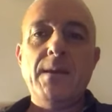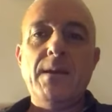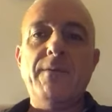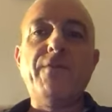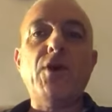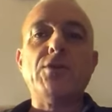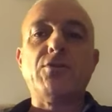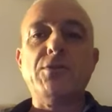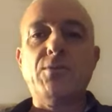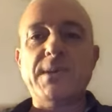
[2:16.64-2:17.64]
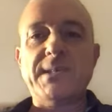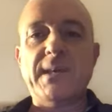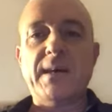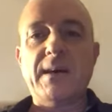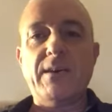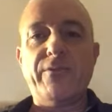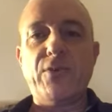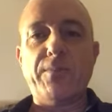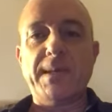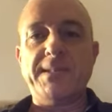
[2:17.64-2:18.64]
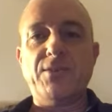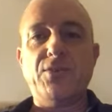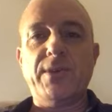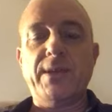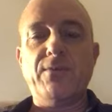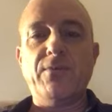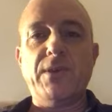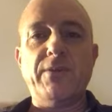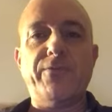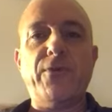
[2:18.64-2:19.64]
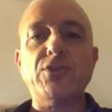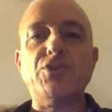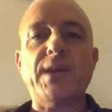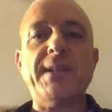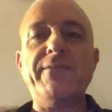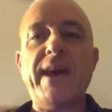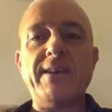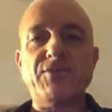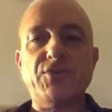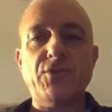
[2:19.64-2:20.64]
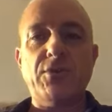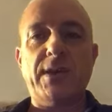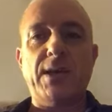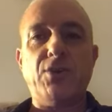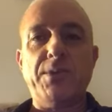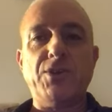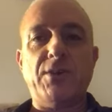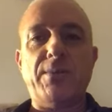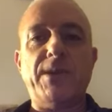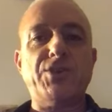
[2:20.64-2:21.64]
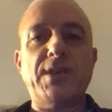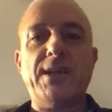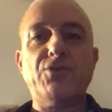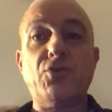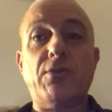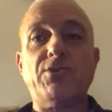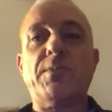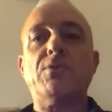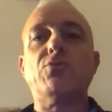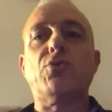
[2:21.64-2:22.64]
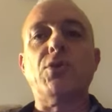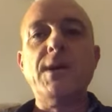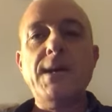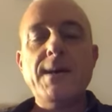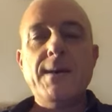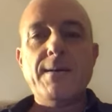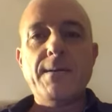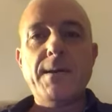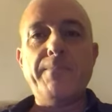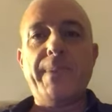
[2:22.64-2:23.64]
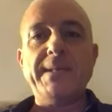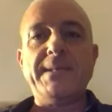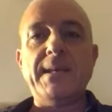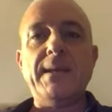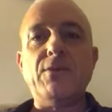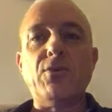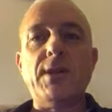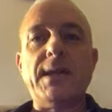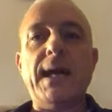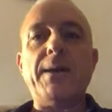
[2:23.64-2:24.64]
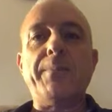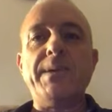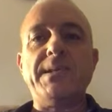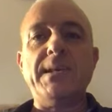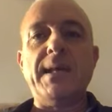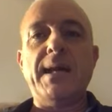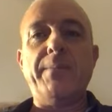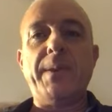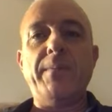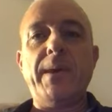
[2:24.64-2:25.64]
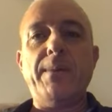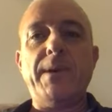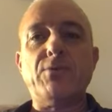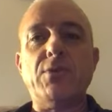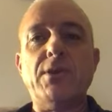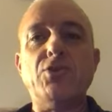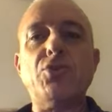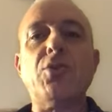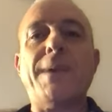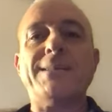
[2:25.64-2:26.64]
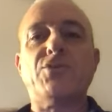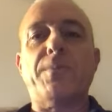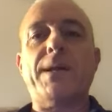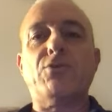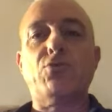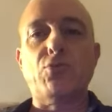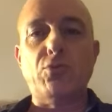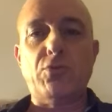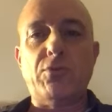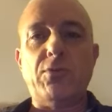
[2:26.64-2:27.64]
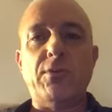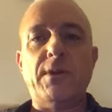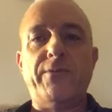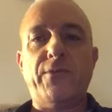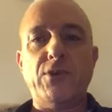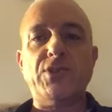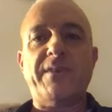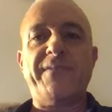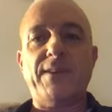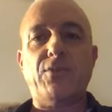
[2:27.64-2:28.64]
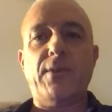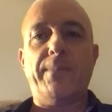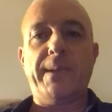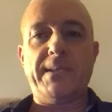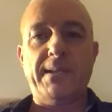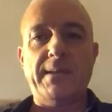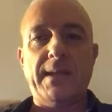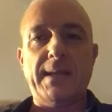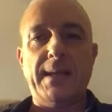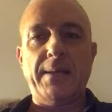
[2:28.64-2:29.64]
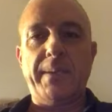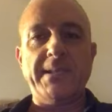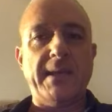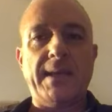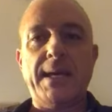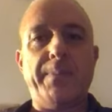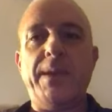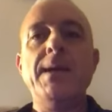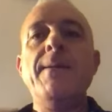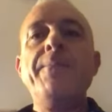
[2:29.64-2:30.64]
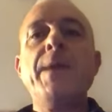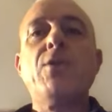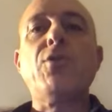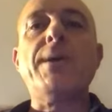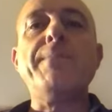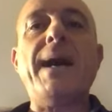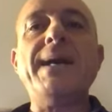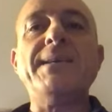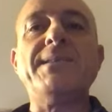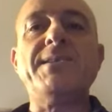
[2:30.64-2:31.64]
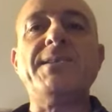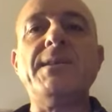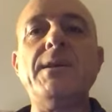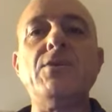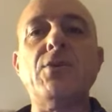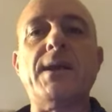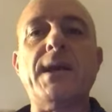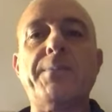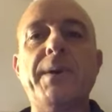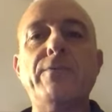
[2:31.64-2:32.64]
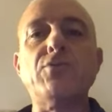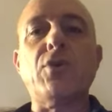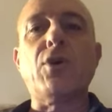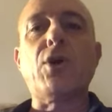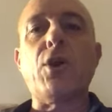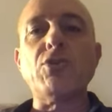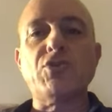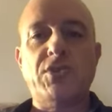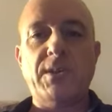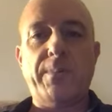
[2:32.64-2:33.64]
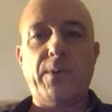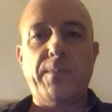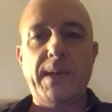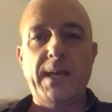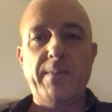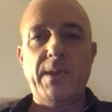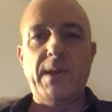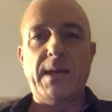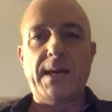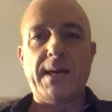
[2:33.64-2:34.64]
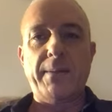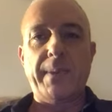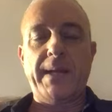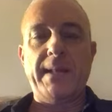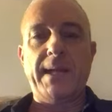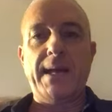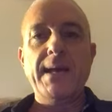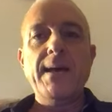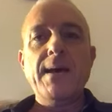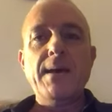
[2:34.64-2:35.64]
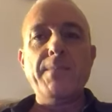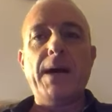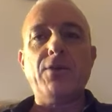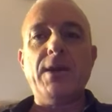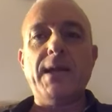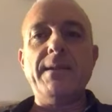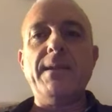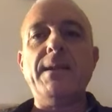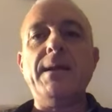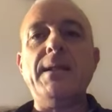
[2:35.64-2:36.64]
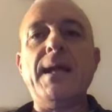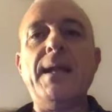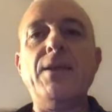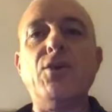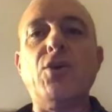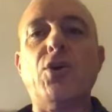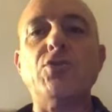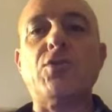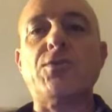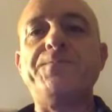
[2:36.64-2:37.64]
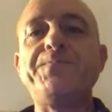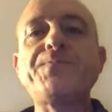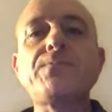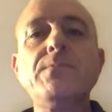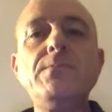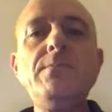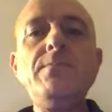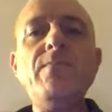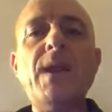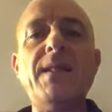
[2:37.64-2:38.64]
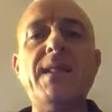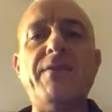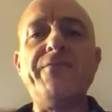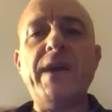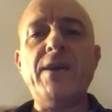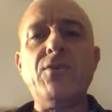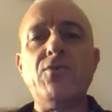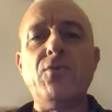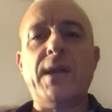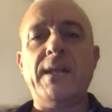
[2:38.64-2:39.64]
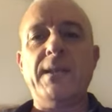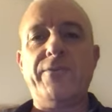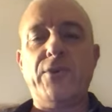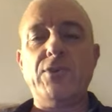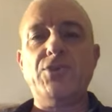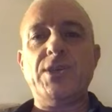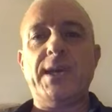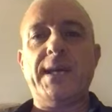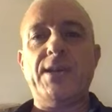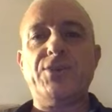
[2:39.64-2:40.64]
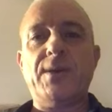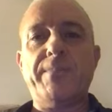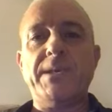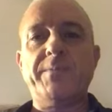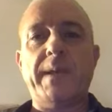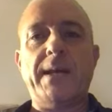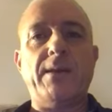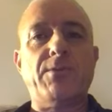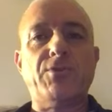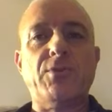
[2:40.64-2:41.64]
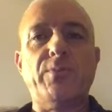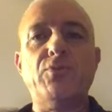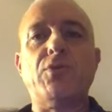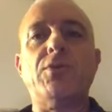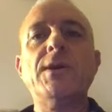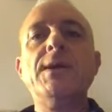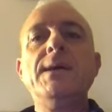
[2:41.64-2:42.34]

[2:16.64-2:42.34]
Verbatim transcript: il volto di questa eh, formazione, un Foggia diverso che ha cominciato a macinare gioco, ha soprattutto eh, impensierito il Carpi sin dalle prime battute di gioco, ma soprattutto il Foggia ha fatto la partita nella ripresa. Il Carpi non è mai esistito, il Carpi ha avuto grossi problemi a riprendere in mano le redini dell'incontro. Davvero un grande Foggia che lascia ben sperare a questo punto